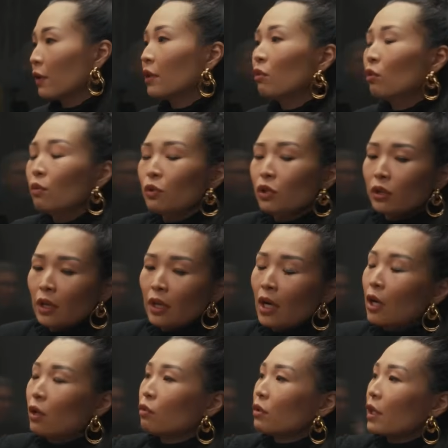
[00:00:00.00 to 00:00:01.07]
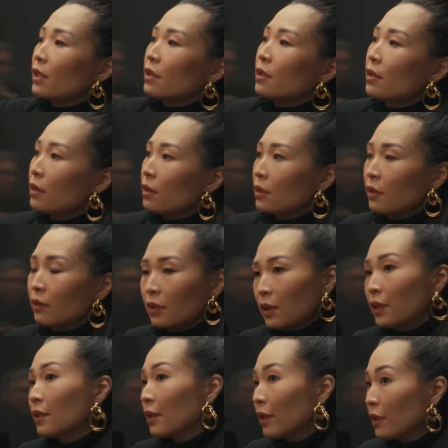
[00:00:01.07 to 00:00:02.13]
они общие у нас с
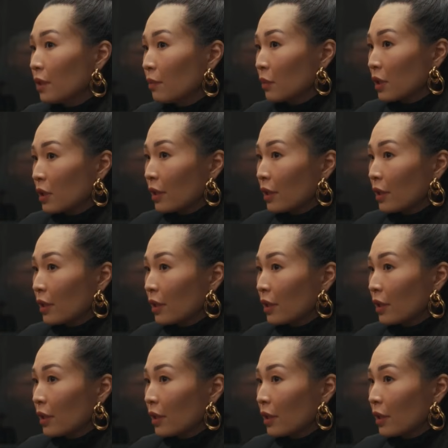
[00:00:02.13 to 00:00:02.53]
соседями, с